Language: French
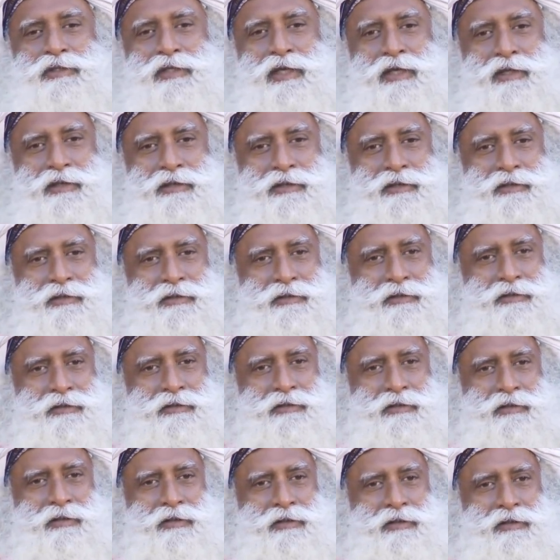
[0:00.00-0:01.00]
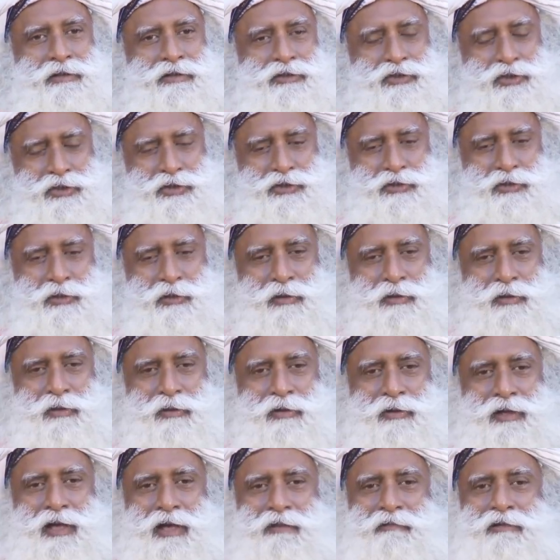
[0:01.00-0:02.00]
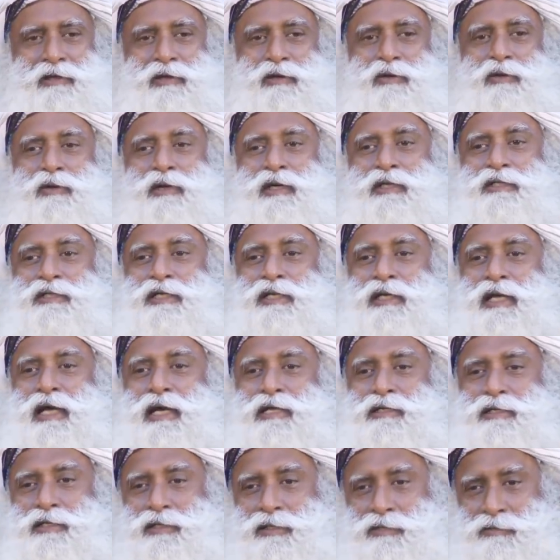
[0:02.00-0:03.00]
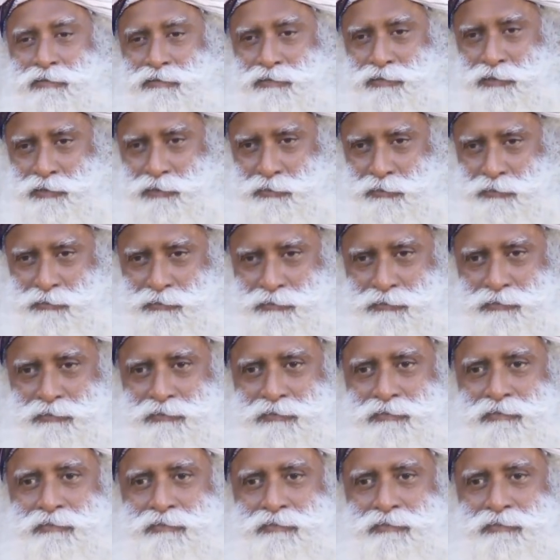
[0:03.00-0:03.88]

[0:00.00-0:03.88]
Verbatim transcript: lapin lui dit, « Attends une seconde, je vais aller te chercher une échelle. »